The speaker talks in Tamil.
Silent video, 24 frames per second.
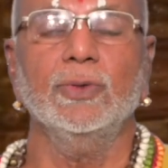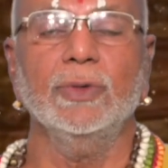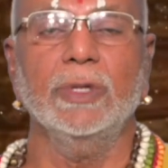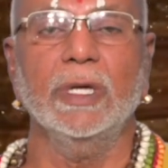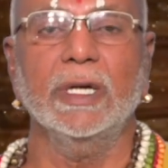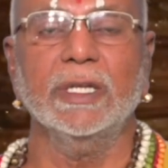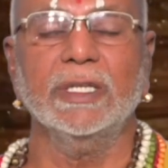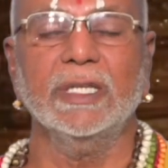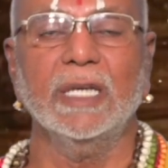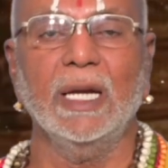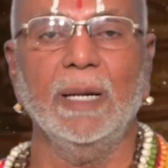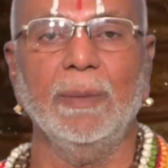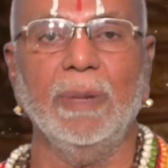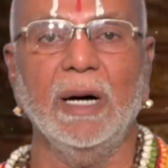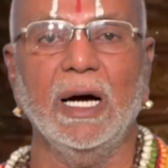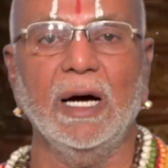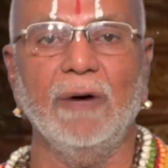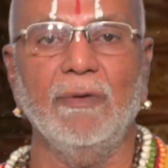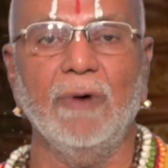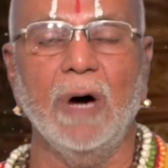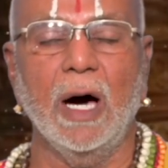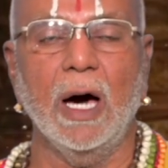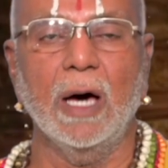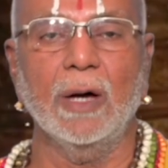சுதர்சன
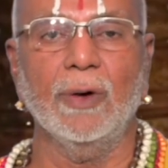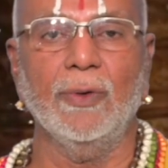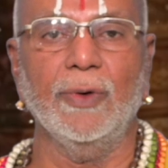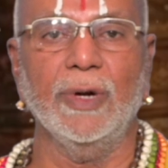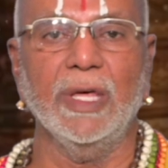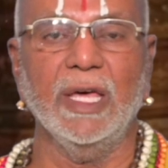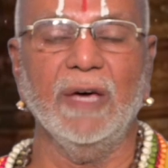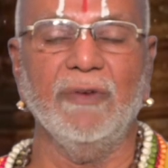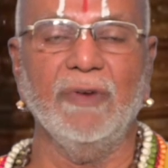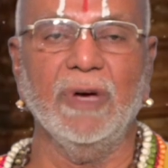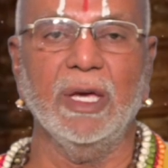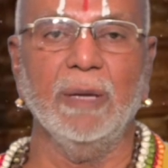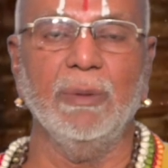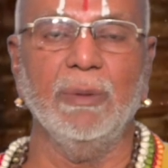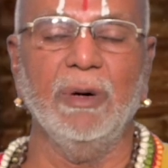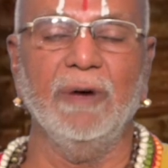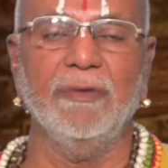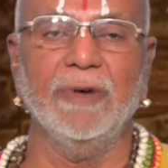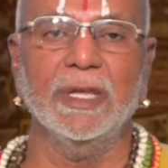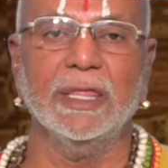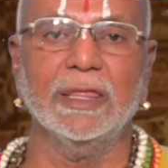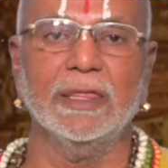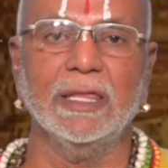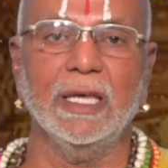பகவானுடைய
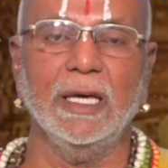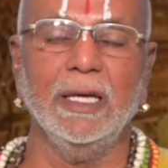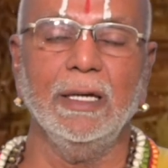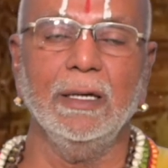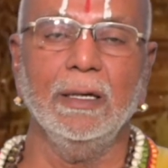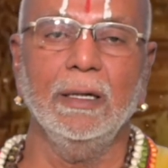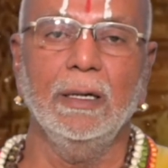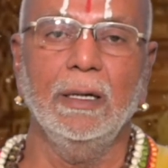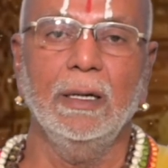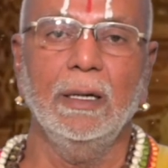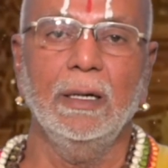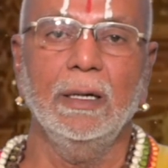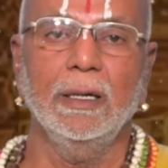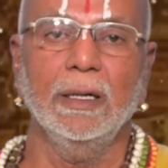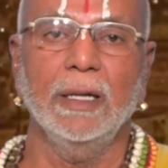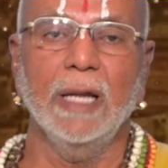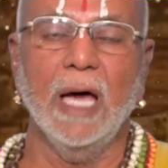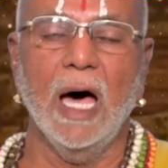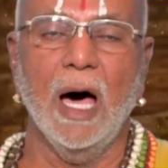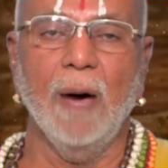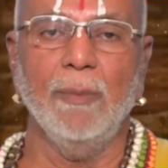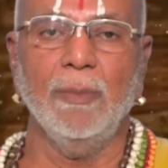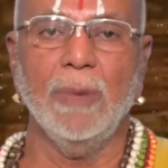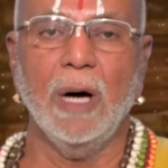வைபவத்தை
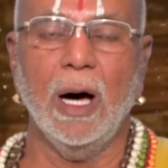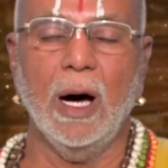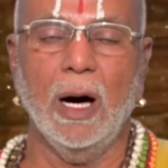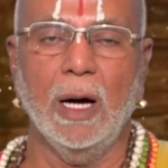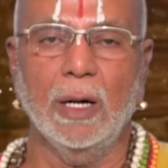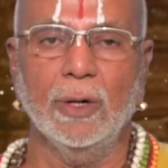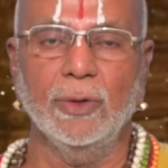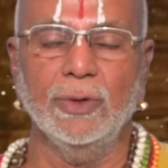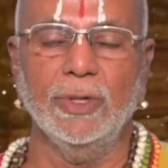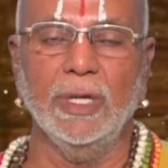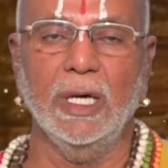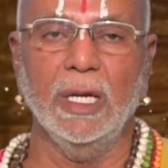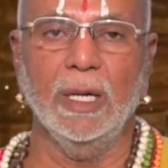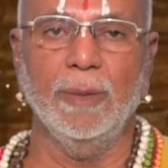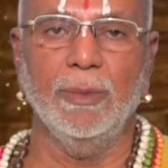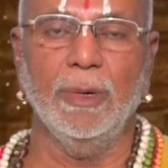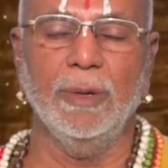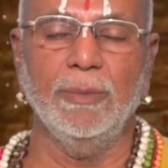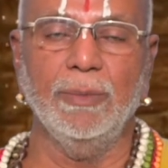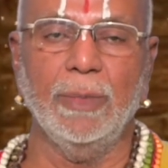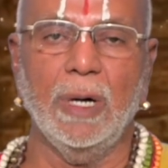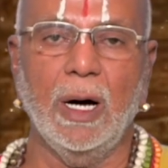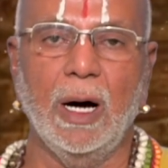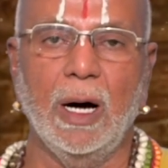நாம்
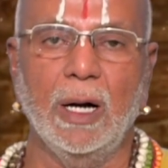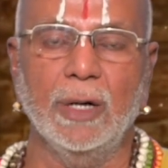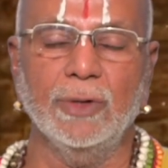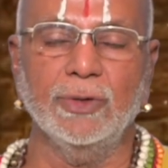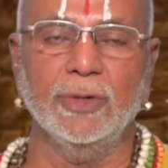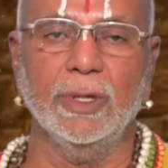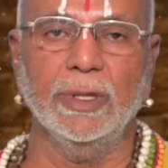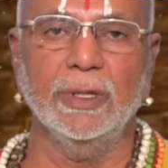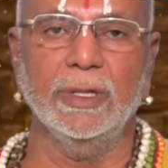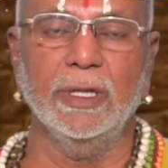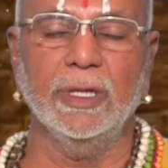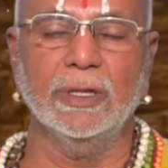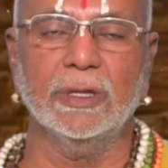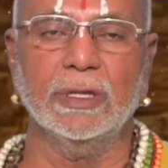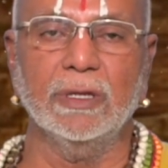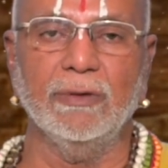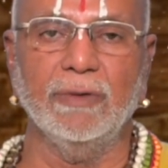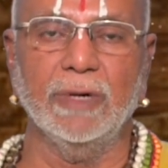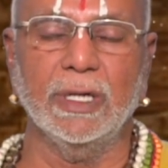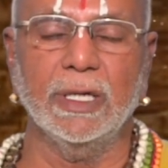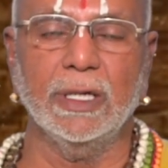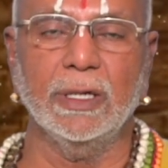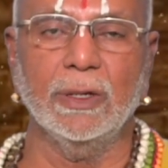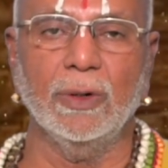அனுதினமும்
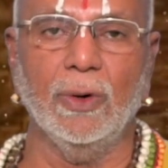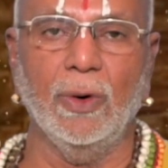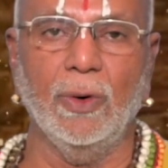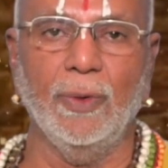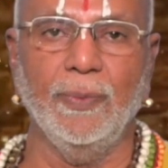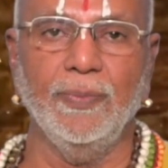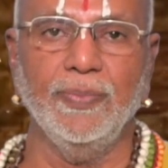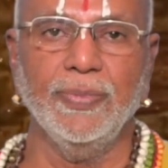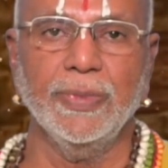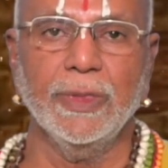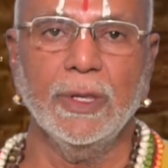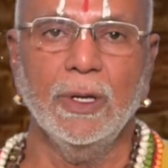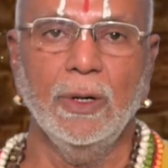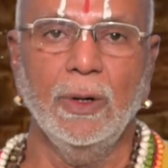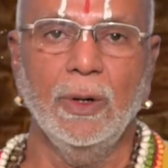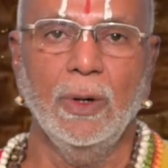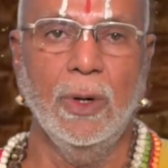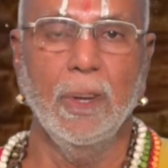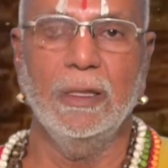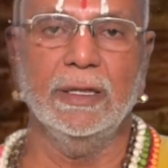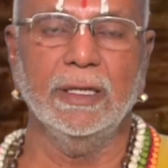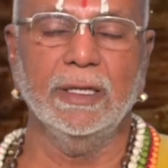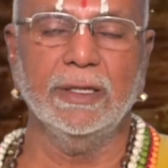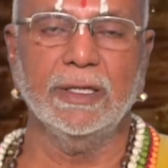அனுசந்தித்து வருகிறோம்
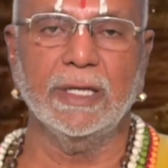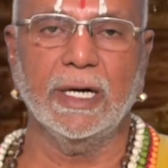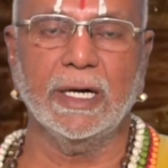இந்த